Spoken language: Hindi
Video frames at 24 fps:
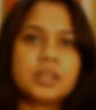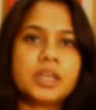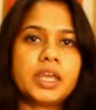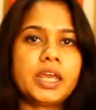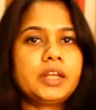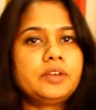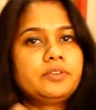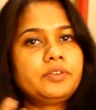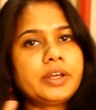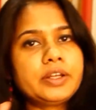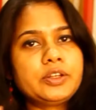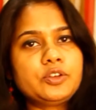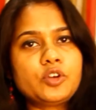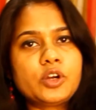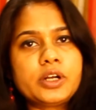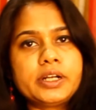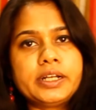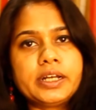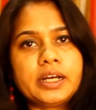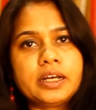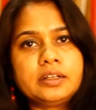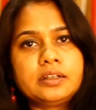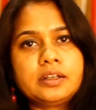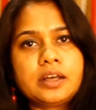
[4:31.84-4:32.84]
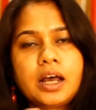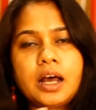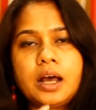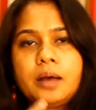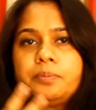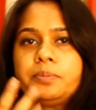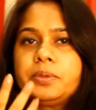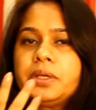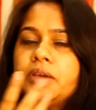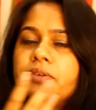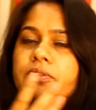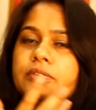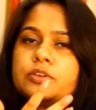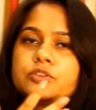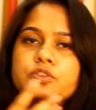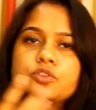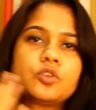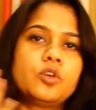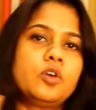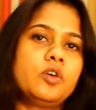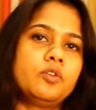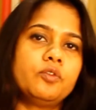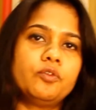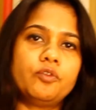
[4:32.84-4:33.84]
एंड व्हेन यू आर डन आप केवल
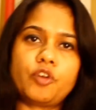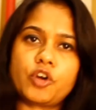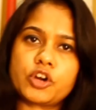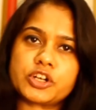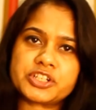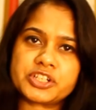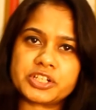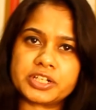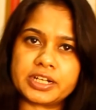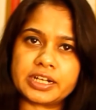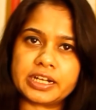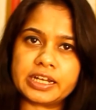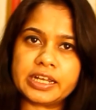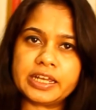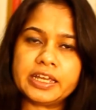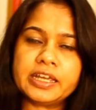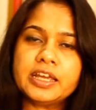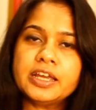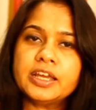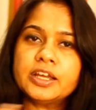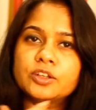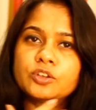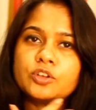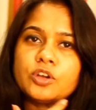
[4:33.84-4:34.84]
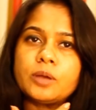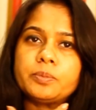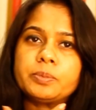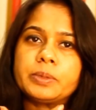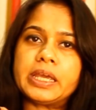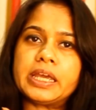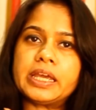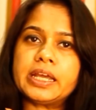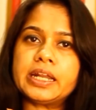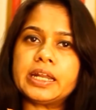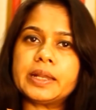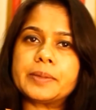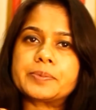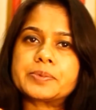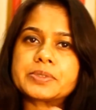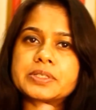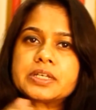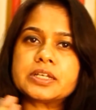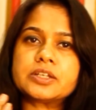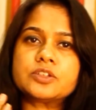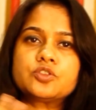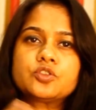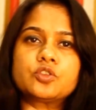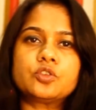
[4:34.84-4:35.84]
उसको वॉश कर लें तो आपके लिप से
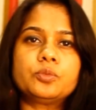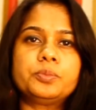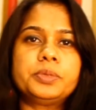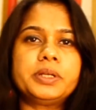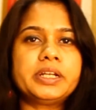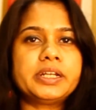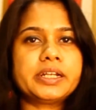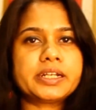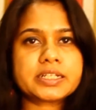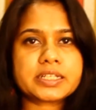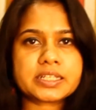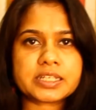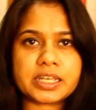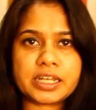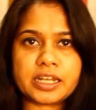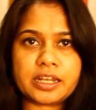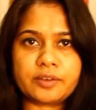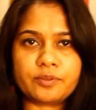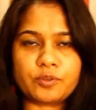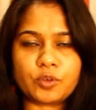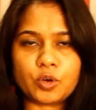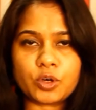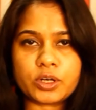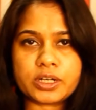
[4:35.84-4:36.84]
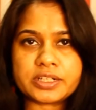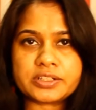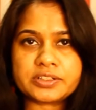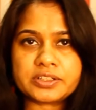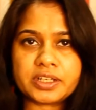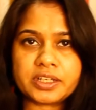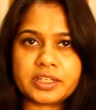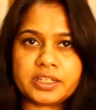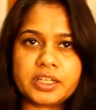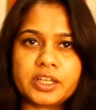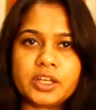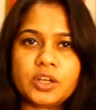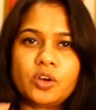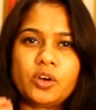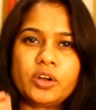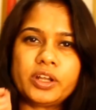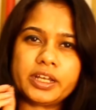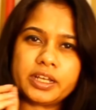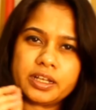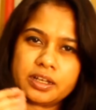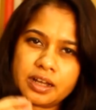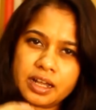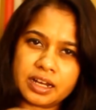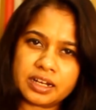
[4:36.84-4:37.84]
जो भी डेड स्किन है वो हट जाएगी और
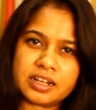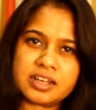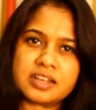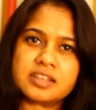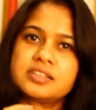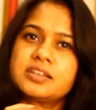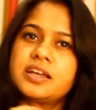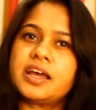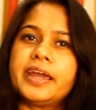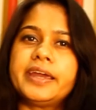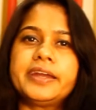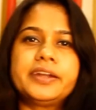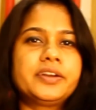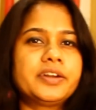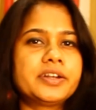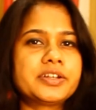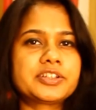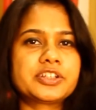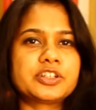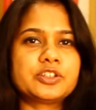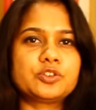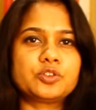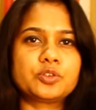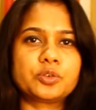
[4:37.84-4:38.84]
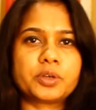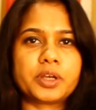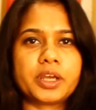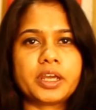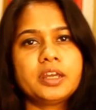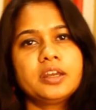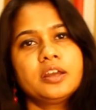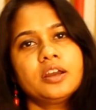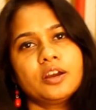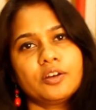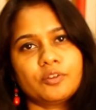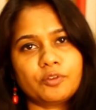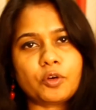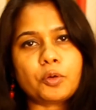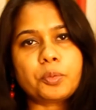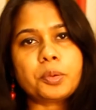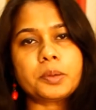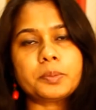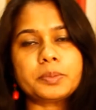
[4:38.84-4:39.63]
एक हल्का सा हाइड्रेशन जो है वो भी